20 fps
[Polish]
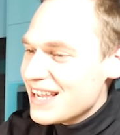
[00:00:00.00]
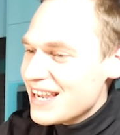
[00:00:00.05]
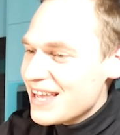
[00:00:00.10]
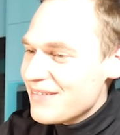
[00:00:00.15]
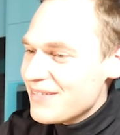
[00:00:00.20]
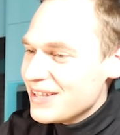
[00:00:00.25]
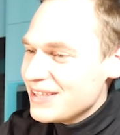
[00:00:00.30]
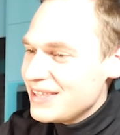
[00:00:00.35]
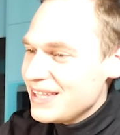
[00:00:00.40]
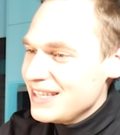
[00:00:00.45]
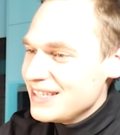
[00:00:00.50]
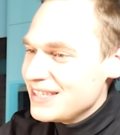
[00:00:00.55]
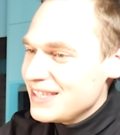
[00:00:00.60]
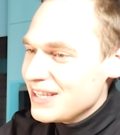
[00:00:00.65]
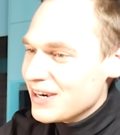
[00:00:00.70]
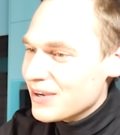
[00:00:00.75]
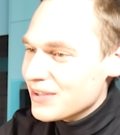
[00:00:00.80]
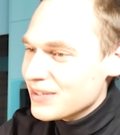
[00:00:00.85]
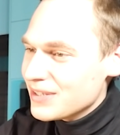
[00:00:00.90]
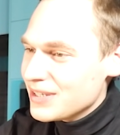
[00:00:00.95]
element tej
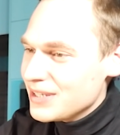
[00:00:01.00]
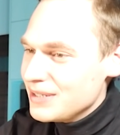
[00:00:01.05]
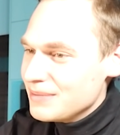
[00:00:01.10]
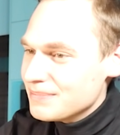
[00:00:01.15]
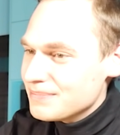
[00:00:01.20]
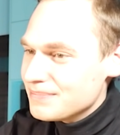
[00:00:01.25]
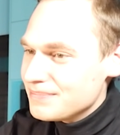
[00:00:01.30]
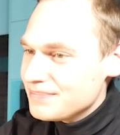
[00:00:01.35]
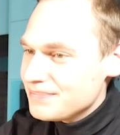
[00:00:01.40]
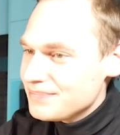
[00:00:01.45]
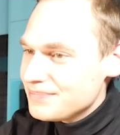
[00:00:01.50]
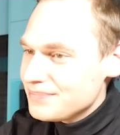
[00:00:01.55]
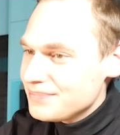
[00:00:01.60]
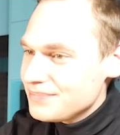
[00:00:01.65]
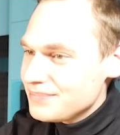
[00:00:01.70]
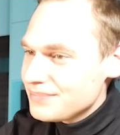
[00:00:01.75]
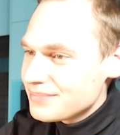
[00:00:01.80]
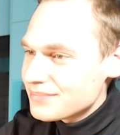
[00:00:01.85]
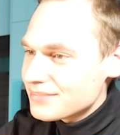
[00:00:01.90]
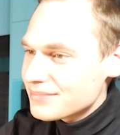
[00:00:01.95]
stronki.
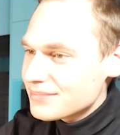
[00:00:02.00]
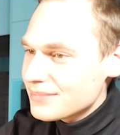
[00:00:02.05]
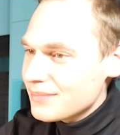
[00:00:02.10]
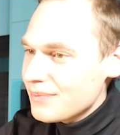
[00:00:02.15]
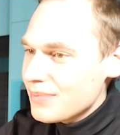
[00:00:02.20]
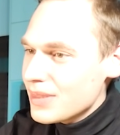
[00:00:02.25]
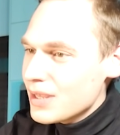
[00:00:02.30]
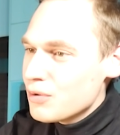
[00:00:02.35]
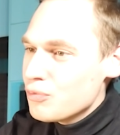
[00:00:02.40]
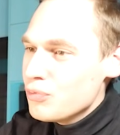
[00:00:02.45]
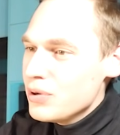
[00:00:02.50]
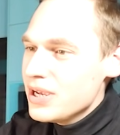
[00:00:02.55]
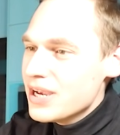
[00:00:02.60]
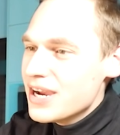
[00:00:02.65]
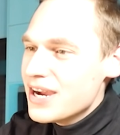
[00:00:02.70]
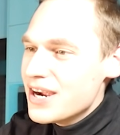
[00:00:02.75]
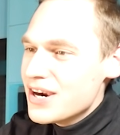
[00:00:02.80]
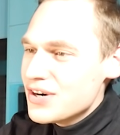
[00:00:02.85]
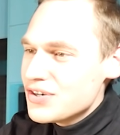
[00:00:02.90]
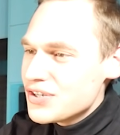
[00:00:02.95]
We
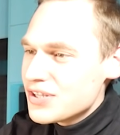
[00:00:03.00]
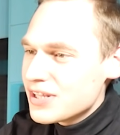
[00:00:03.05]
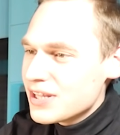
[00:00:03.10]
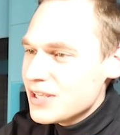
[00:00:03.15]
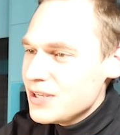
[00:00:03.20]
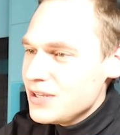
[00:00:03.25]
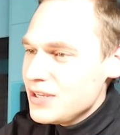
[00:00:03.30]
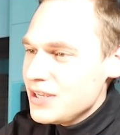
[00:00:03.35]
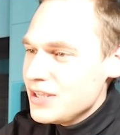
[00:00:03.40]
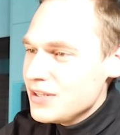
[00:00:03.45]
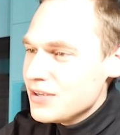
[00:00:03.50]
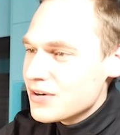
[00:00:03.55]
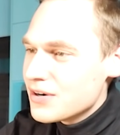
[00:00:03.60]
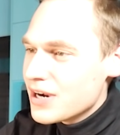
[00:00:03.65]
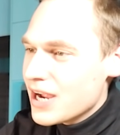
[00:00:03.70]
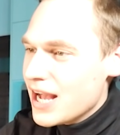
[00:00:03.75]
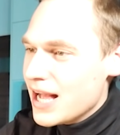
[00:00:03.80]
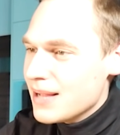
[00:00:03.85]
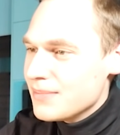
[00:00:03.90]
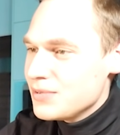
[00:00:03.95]
urgently need your
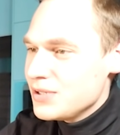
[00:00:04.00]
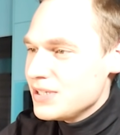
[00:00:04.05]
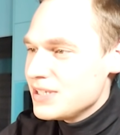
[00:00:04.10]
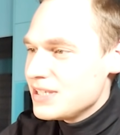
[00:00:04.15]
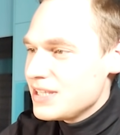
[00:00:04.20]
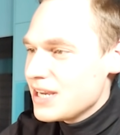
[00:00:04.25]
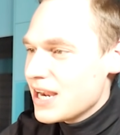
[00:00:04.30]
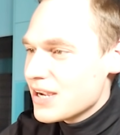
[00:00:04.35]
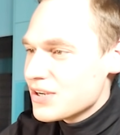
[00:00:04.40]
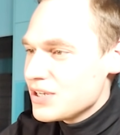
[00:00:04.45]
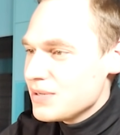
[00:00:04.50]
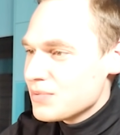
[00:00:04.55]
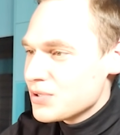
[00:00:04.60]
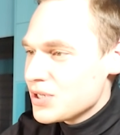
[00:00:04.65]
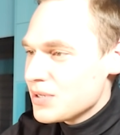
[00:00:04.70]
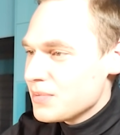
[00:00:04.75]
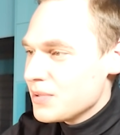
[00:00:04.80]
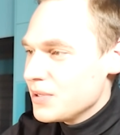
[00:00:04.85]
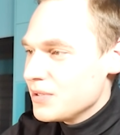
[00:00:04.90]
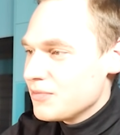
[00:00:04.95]
help, czyli strasznie
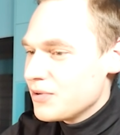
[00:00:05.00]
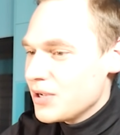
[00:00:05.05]
potrzebujemy